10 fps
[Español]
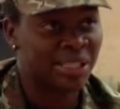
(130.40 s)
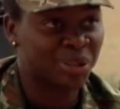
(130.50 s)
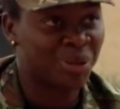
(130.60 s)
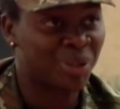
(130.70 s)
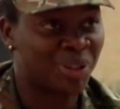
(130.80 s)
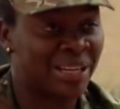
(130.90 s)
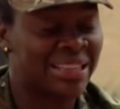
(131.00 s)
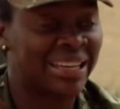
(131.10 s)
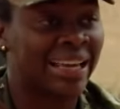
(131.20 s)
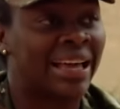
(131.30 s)
estuvo la
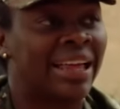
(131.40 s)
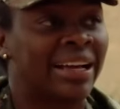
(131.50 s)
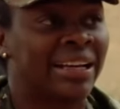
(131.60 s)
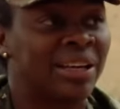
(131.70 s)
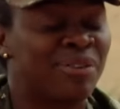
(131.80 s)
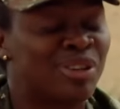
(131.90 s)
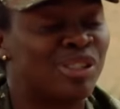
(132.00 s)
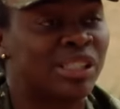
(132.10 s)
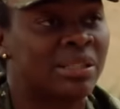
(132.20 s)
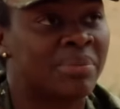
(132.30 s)
entrega de AGA, que fueron
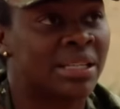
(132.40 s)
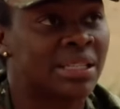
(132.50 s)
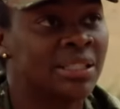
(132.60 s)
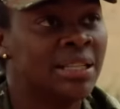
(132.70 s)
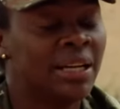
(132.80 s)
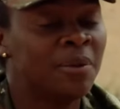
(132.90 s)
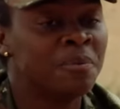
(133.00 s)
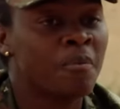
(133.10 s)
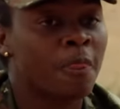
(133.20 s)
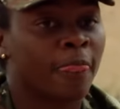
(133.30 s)
los tres meses,
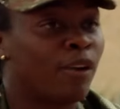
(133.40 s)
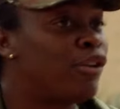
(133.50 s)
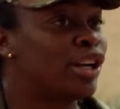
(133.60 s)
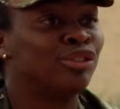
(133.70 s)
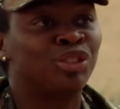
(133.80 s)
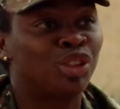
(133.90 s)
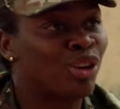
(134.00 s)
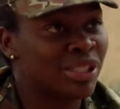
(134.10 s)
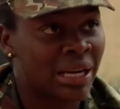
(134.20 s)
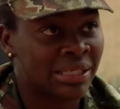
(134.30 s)
fueron
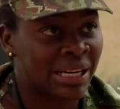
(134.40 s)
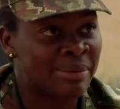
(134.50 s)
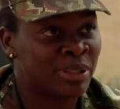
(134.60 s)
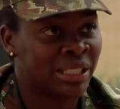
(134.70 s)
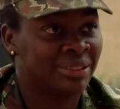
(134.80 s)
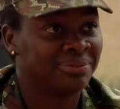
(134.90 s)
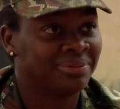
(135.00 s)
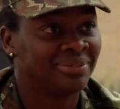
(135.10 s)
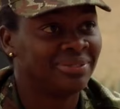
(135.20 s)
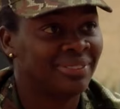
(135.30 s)
todos a la ceremonia.
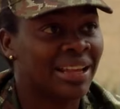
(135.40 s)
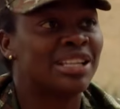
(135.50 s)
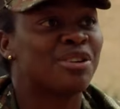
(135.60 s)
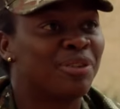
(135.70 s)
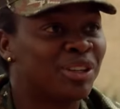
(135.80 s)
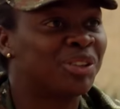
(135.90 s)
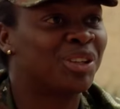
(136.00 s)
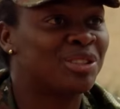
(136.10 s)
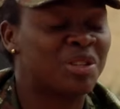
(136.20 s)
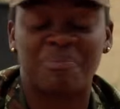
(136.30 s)
Ahí sí fueron
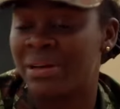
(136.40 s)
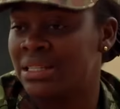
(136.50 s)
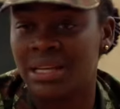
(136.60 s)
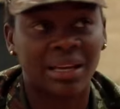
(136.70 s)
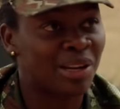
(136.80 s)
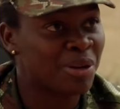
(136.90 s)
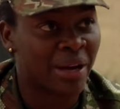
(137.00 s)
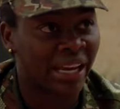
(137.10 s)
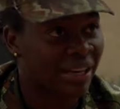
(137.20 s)
todos. Yo pensé que no iba a ir